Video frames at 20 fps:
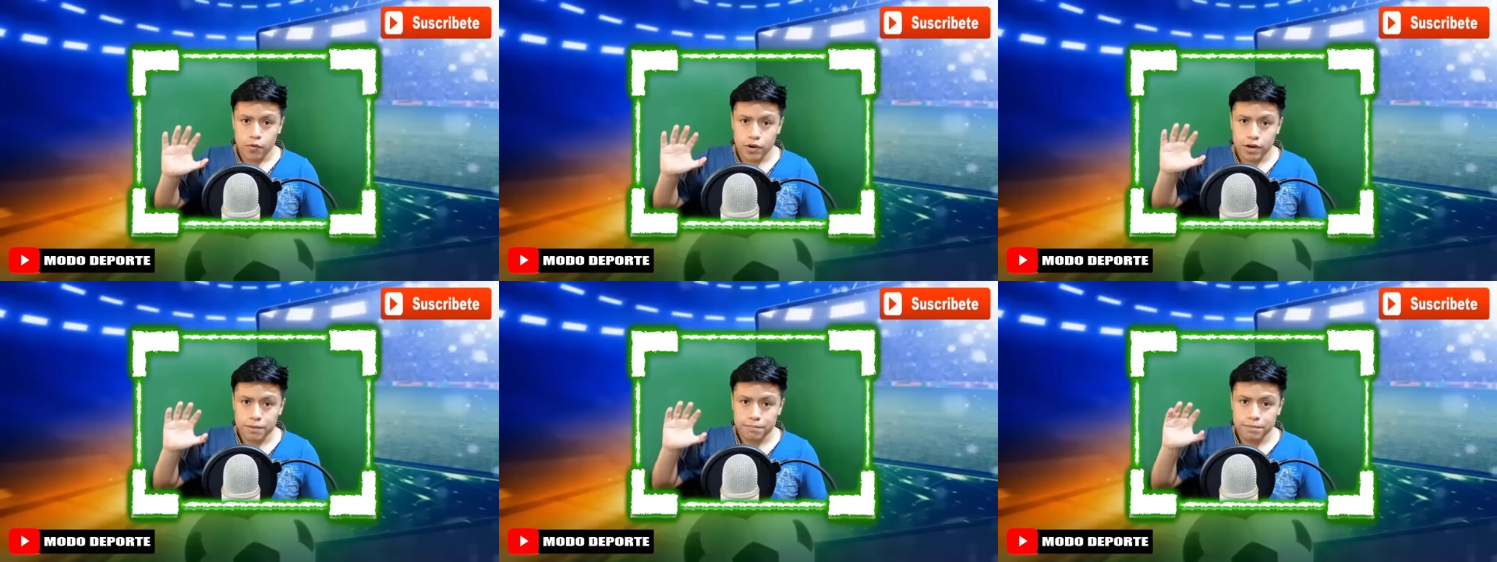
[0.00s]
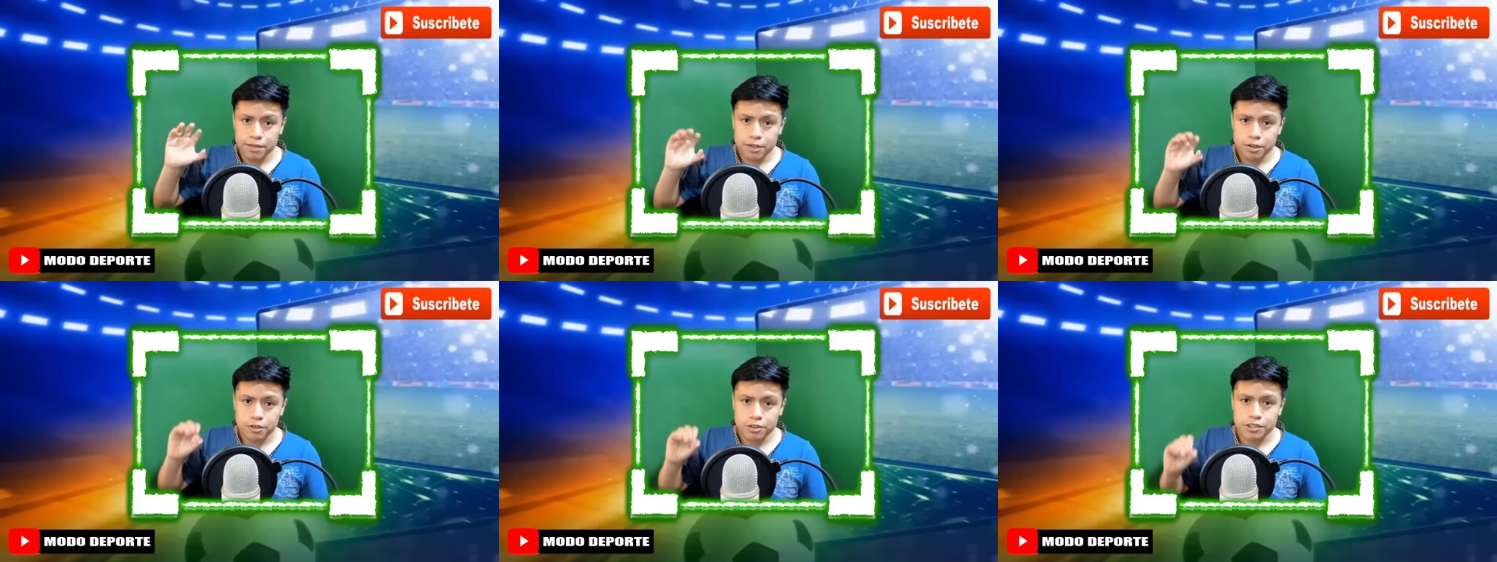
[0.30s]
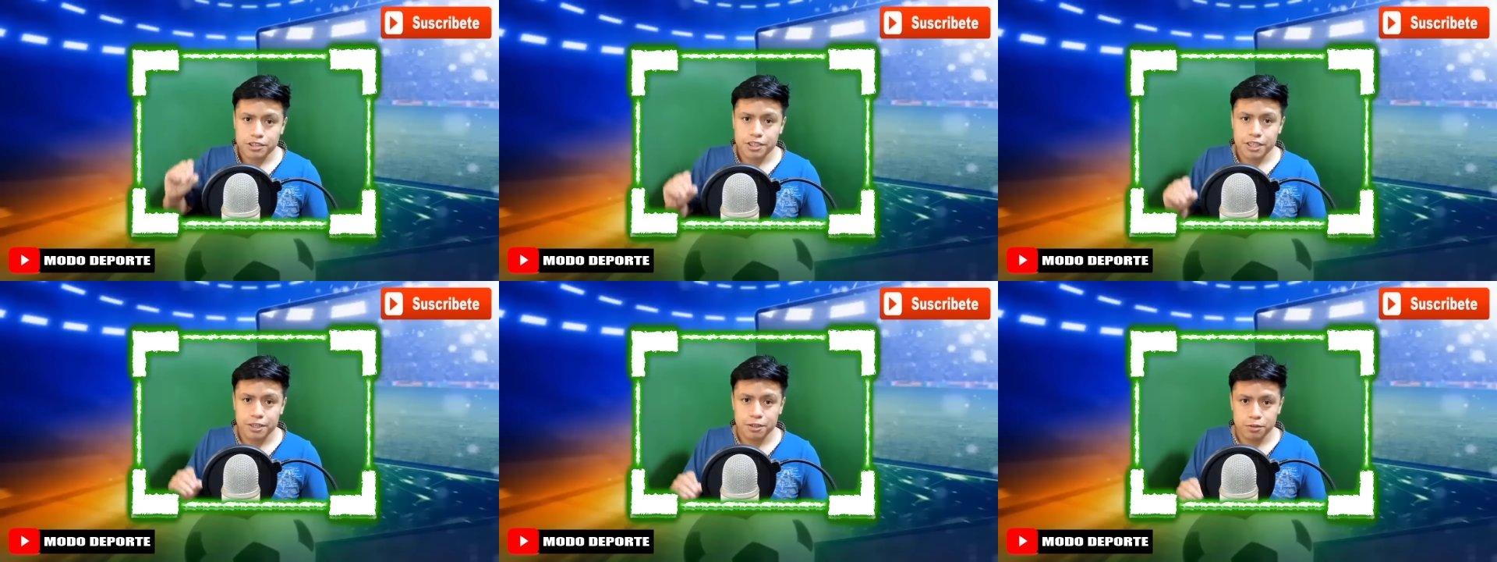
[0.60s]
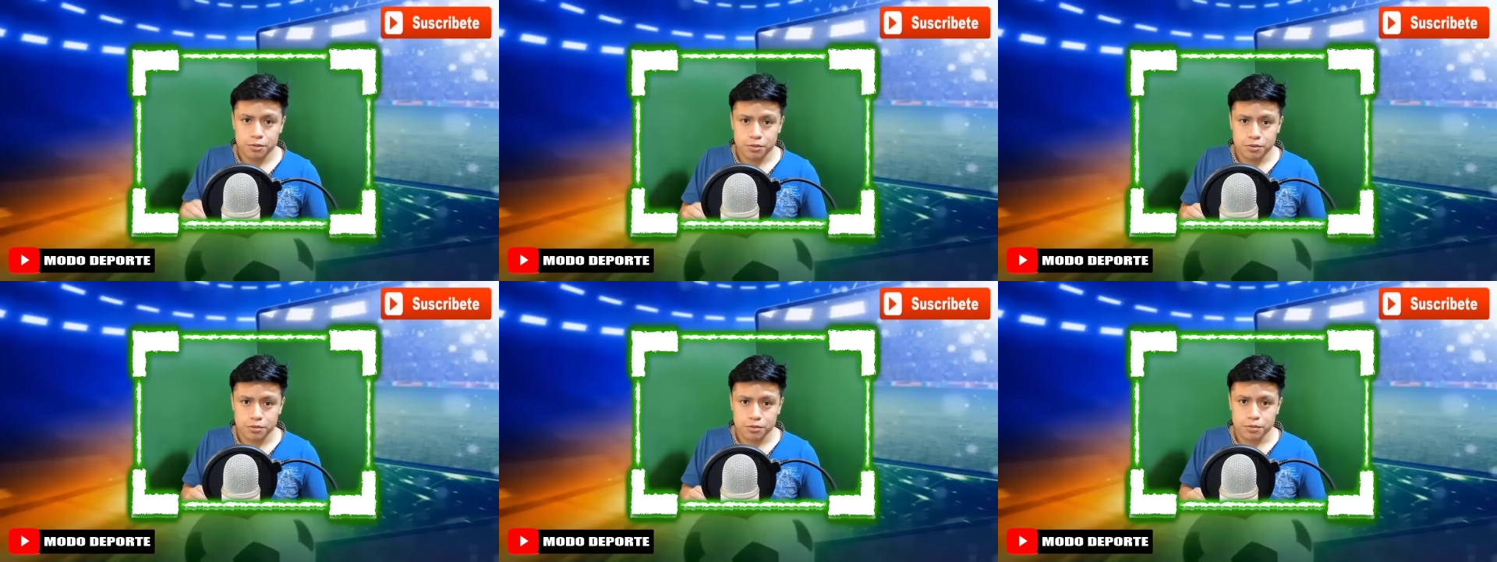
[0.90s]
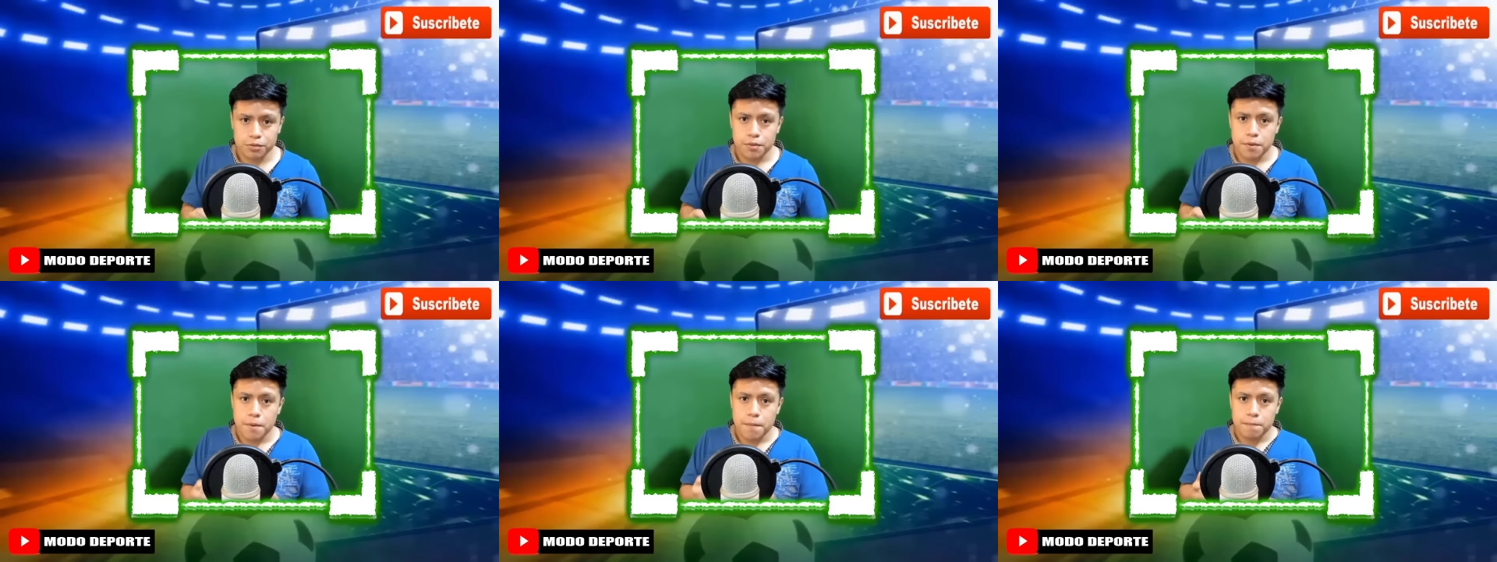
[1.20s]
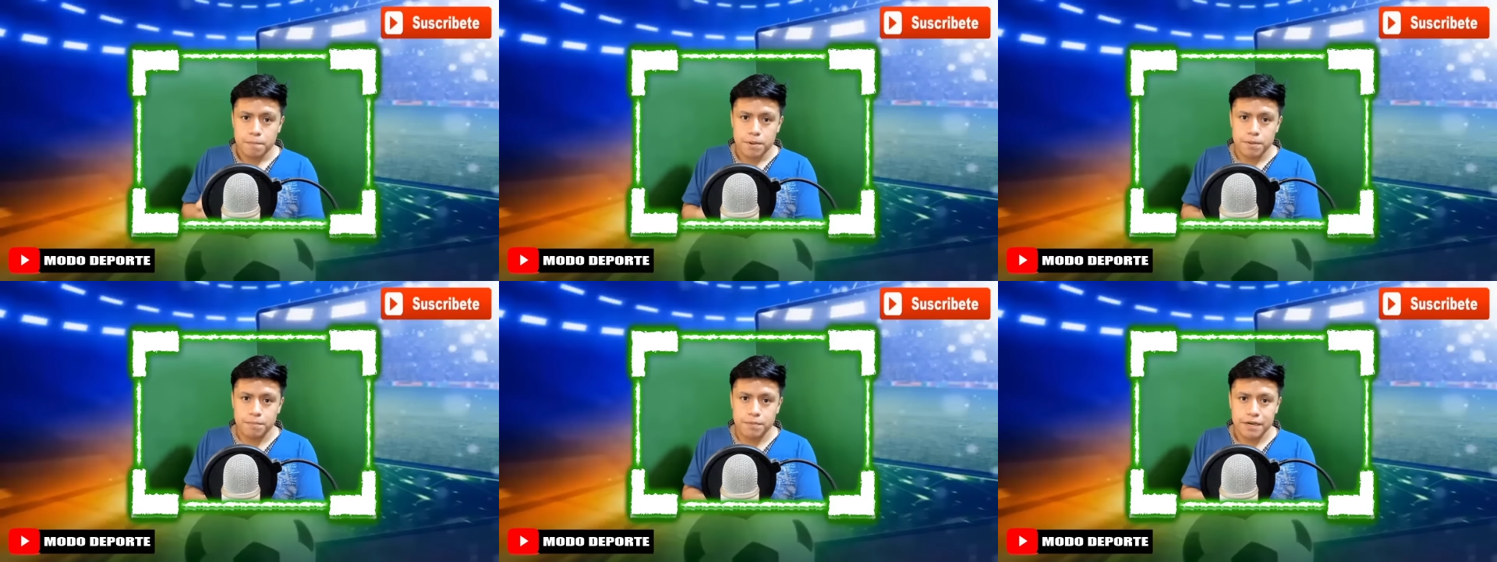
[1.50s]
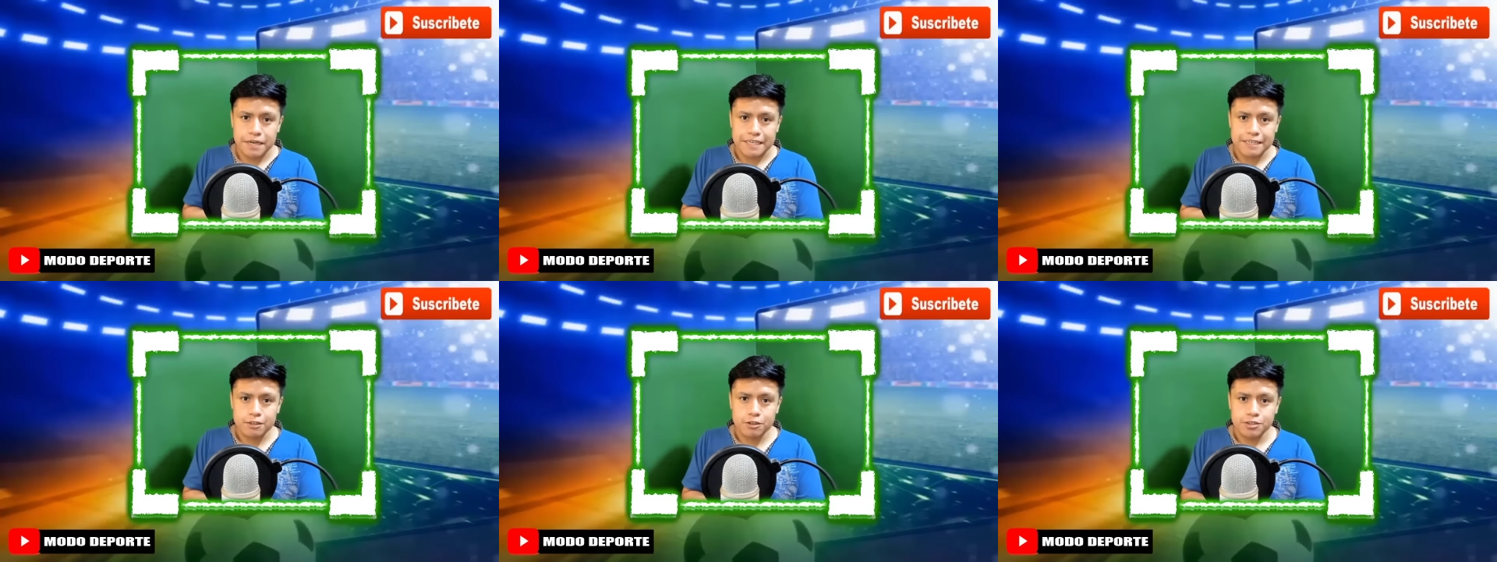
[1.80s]
Hola amigos de YouTube,
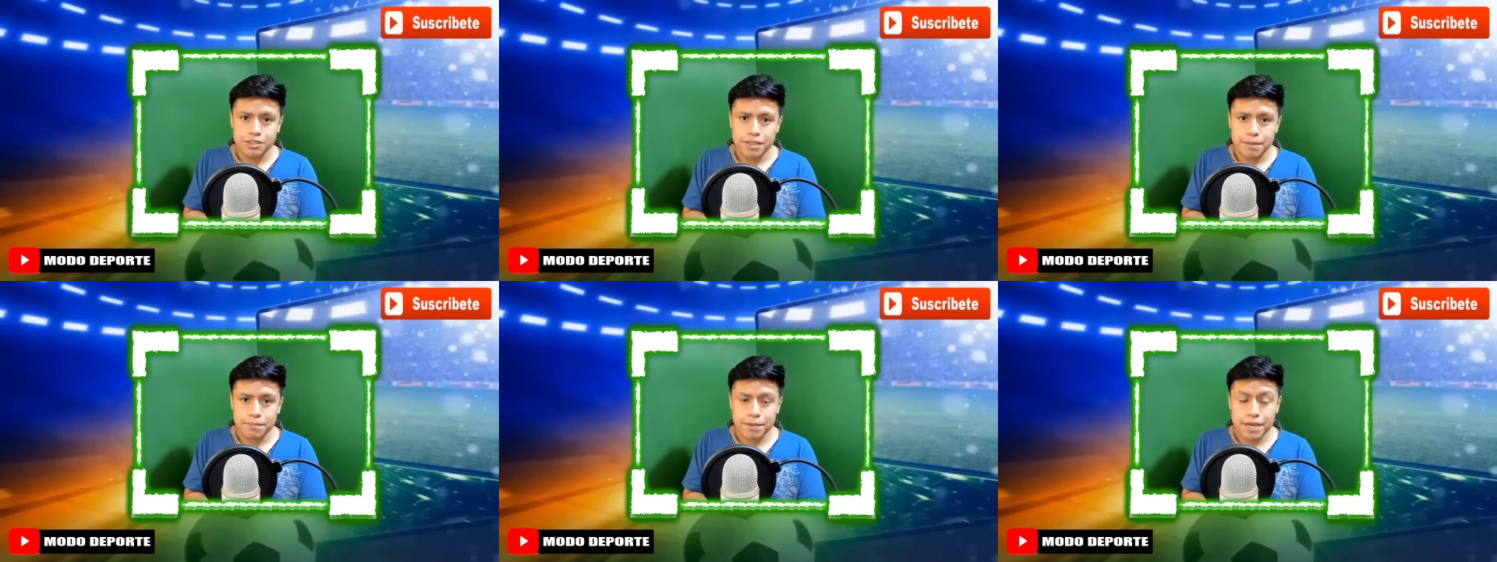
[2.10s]
bienvenidos